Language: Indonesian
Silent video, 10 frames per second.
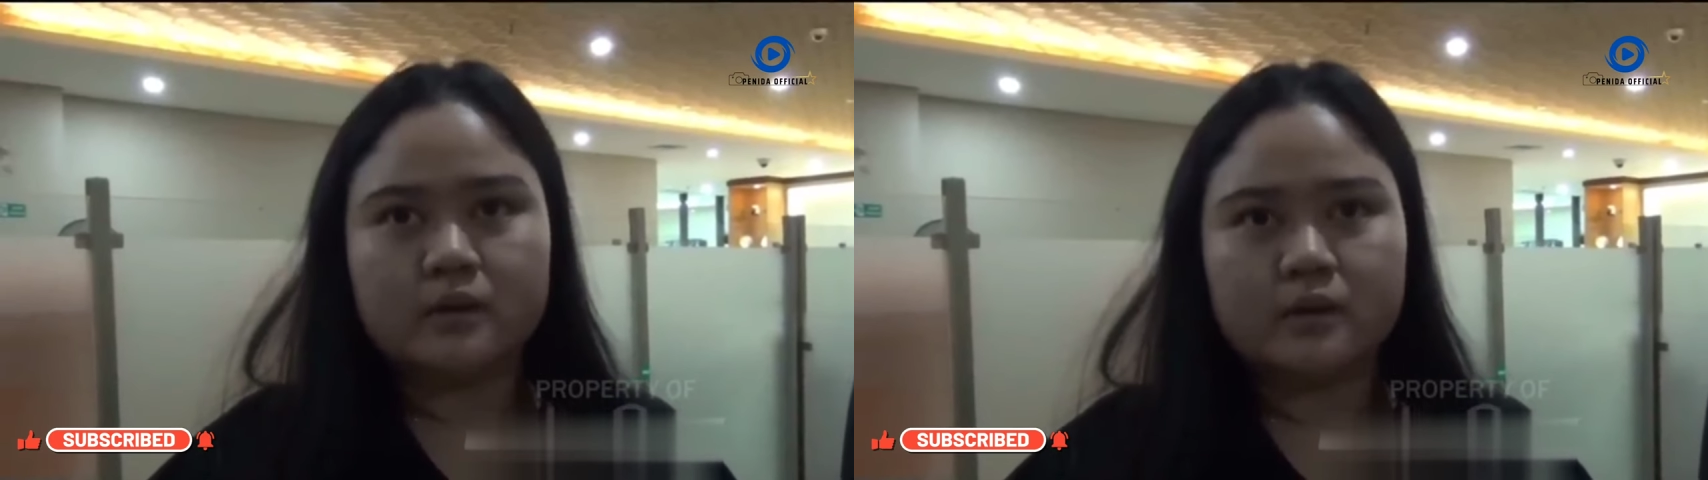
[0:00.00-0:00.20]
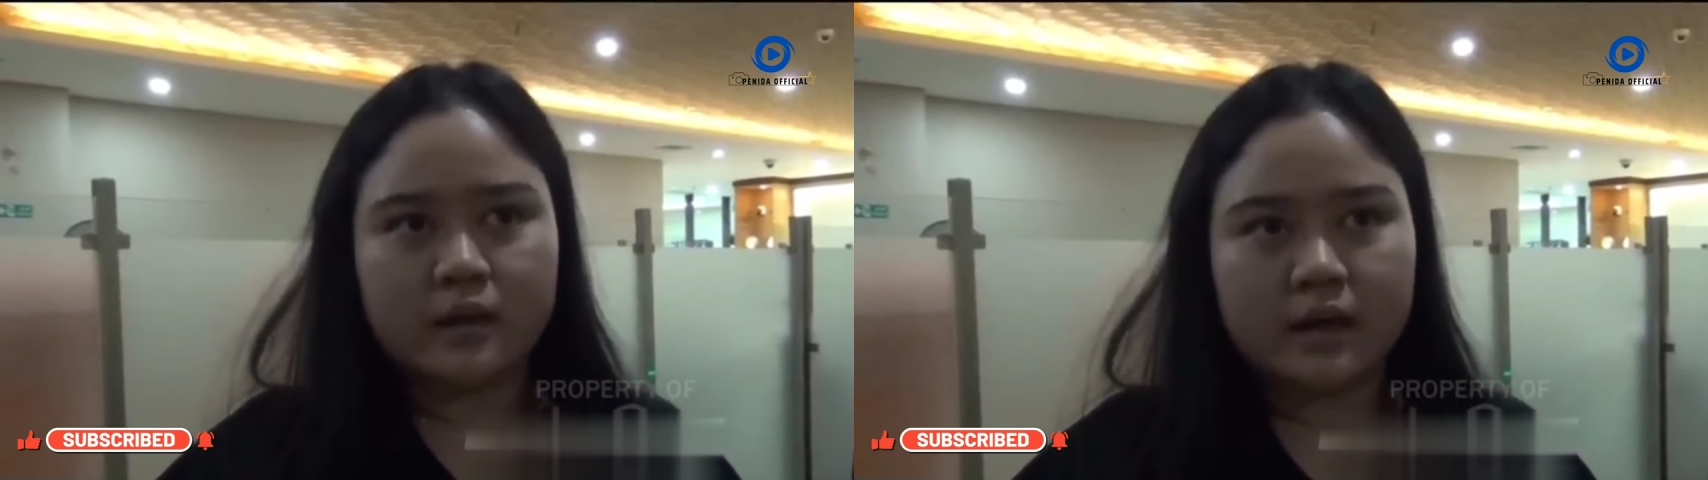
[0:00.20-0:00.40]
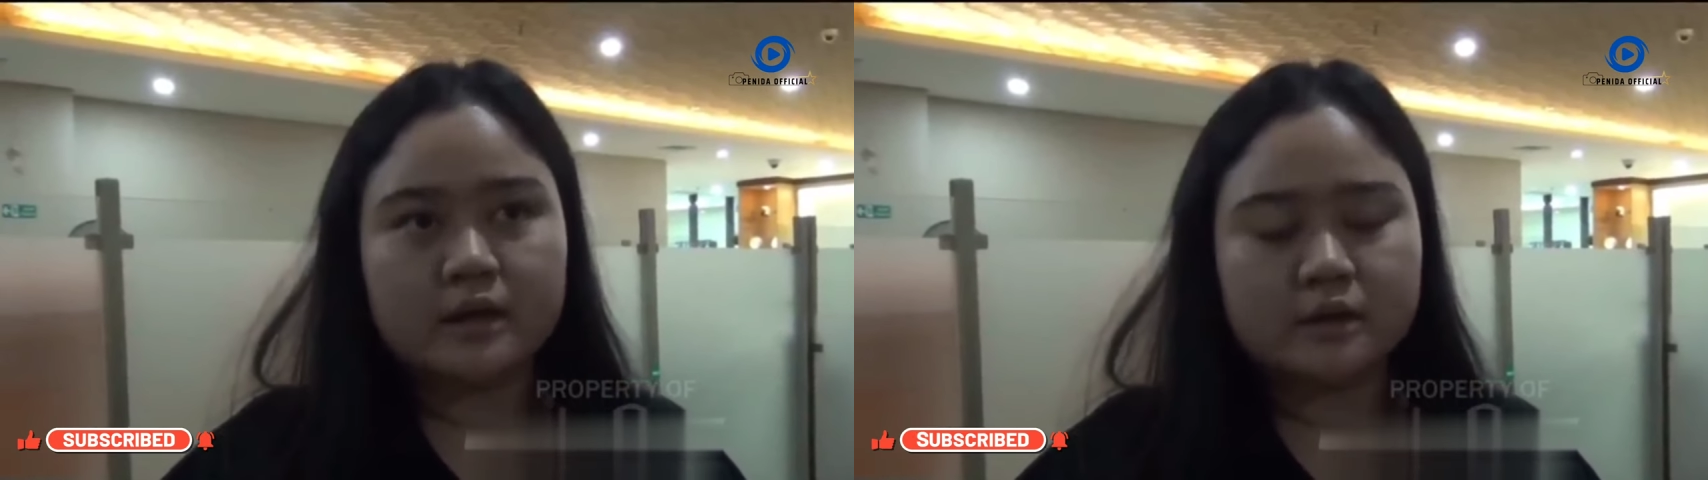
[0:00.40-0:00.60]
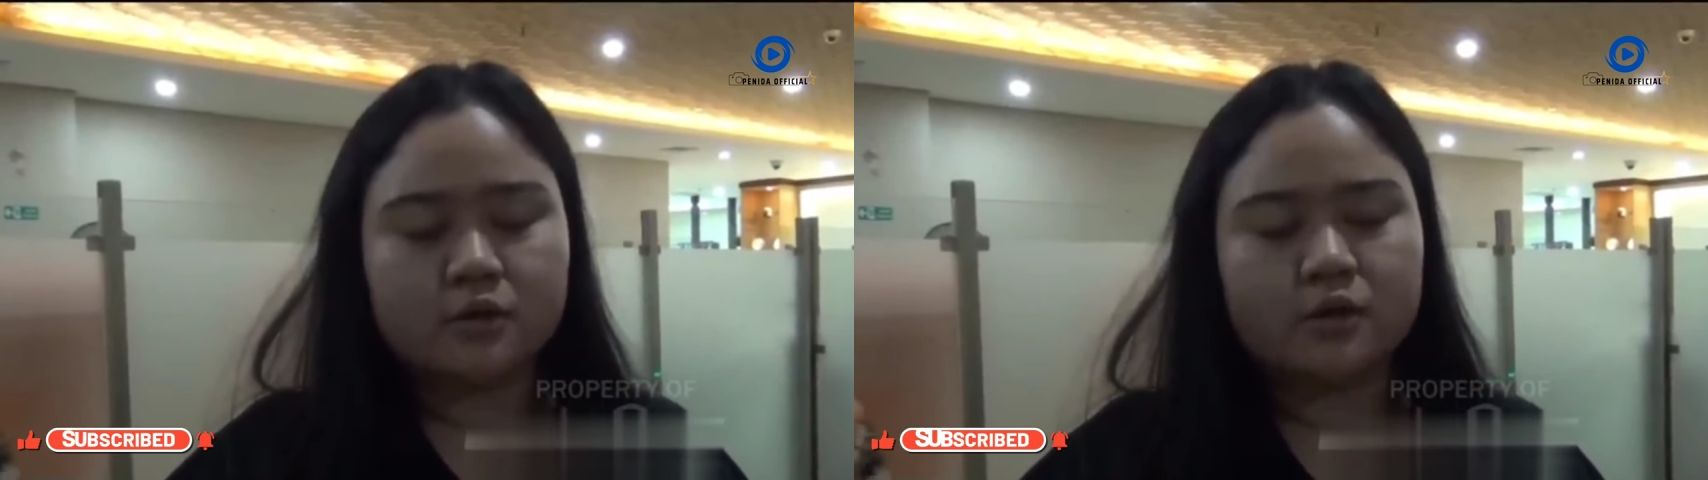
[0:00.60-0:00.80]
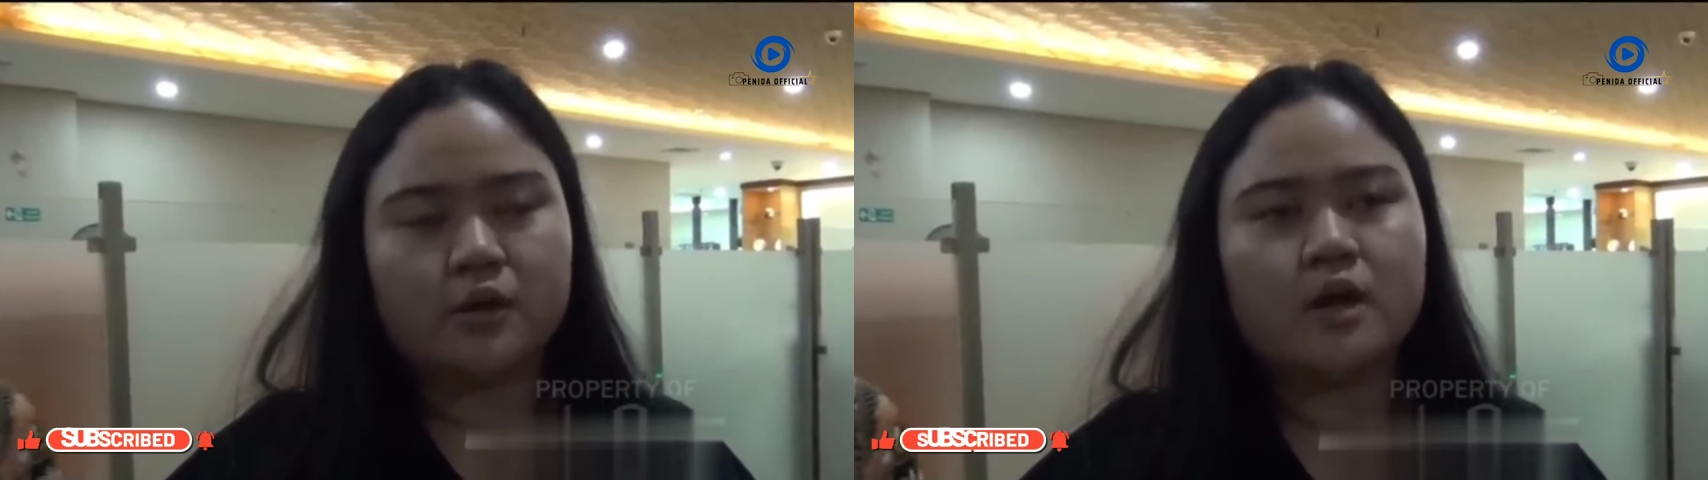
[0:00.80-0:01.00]
dan
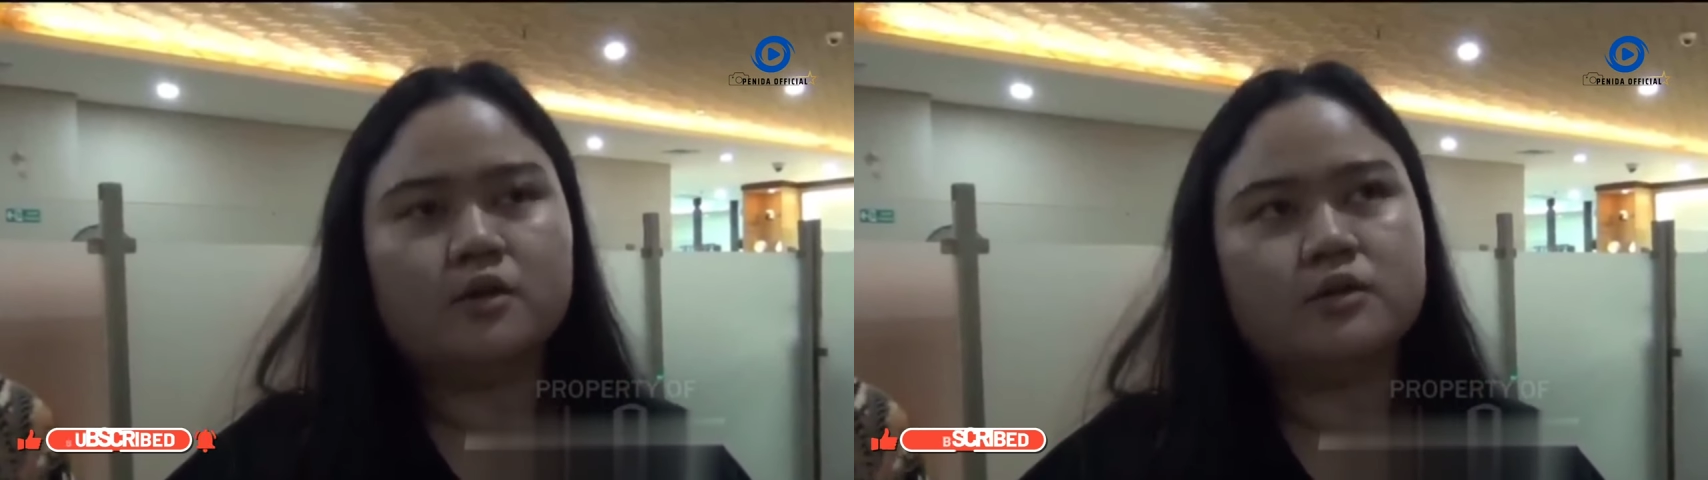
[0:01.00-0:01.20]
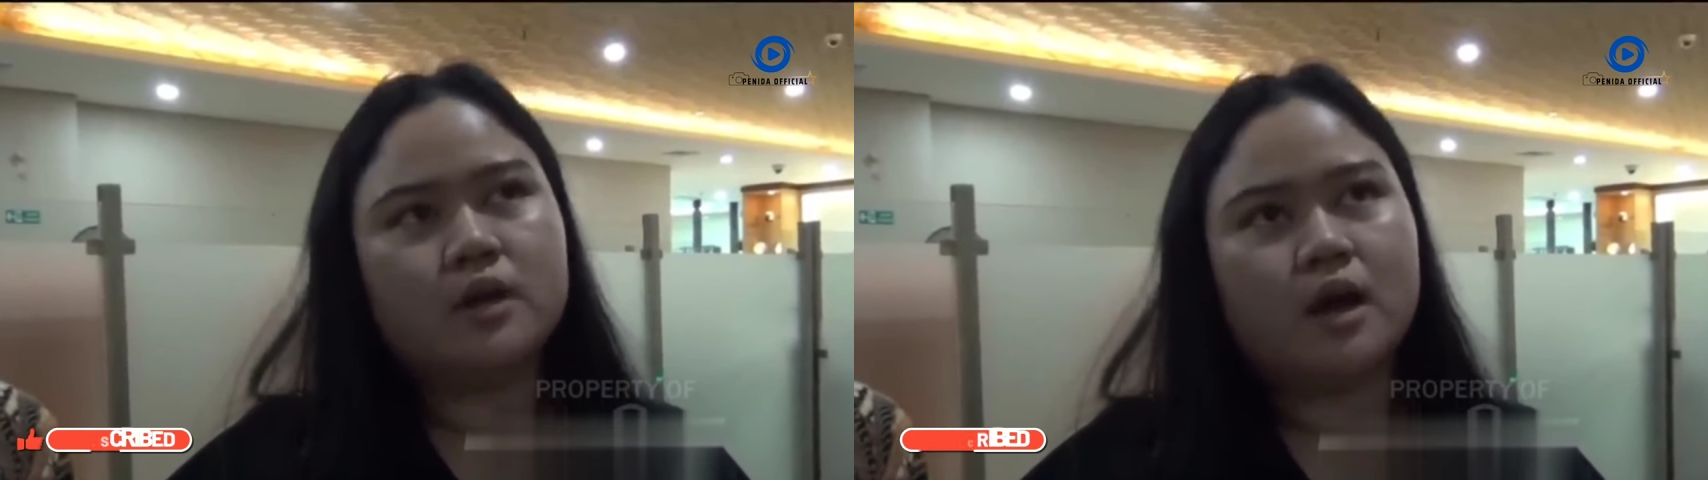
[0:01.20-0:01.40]
dipertahankan